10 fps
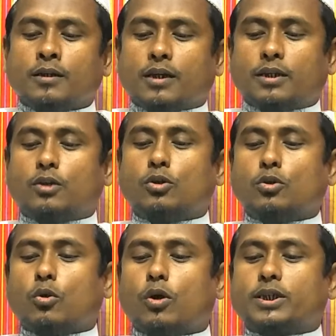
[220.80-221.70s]
তাদের
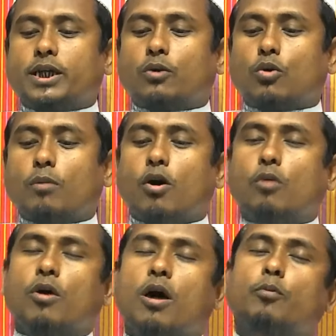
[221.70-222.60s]
জন্য রয়েছে কমা ও
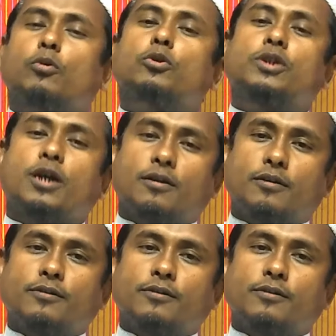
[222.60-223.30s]
মহাপুরস্কার